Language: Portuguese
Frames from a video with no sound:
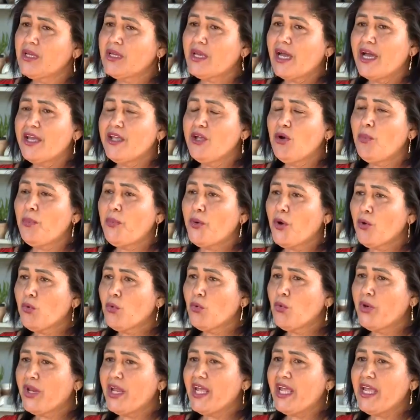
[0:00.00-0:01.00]
Que aí eu
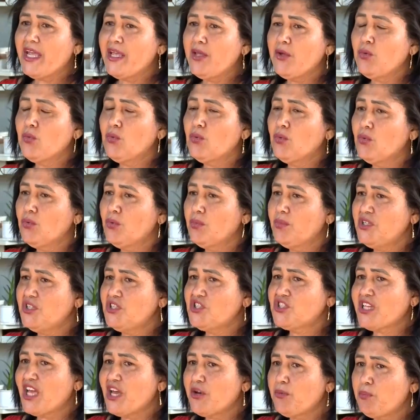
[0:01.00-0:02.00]
procurei o,
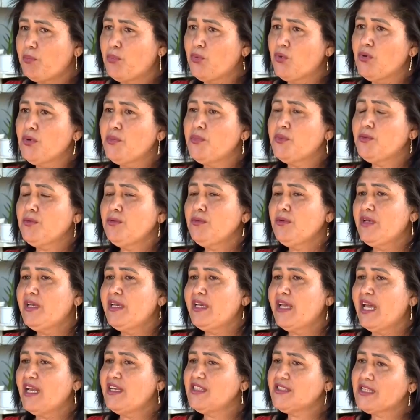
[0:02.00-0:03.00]
Ministério Público
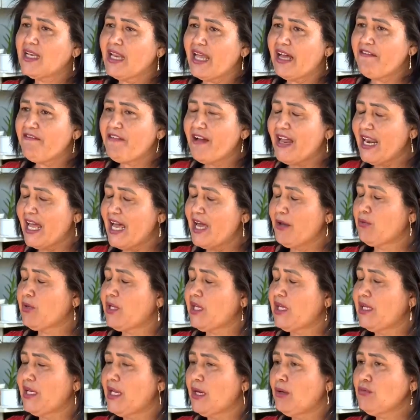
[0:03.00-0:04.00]
e eles lá falaram
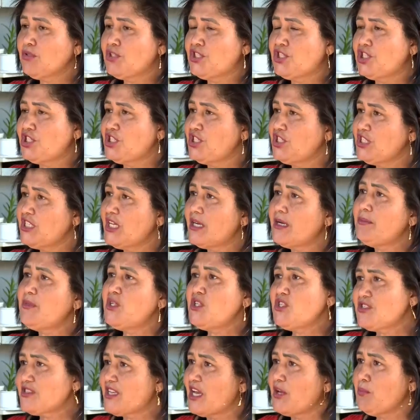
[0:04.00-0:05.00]
que não tinha
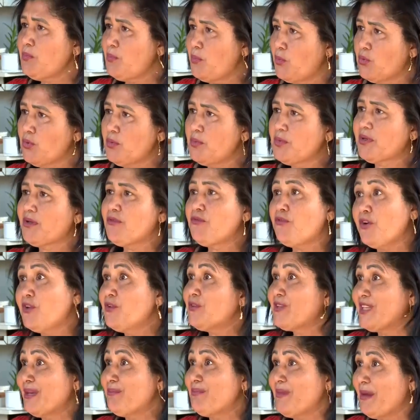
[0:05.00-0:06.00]
Ministério Público, que foi
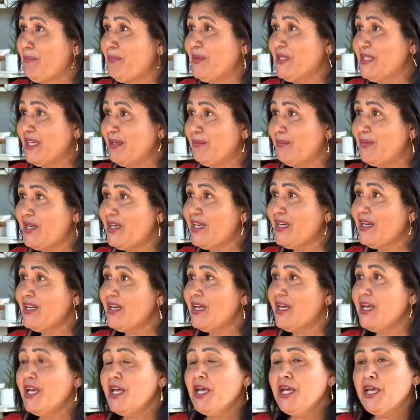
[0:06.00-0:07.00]
no tempo da pandemia,
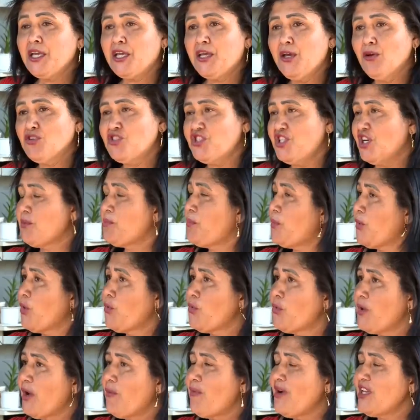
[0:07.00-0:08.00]
que eu tinha que
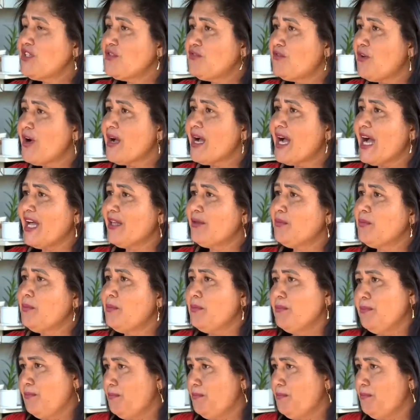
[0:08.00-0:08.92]
procurar um advogado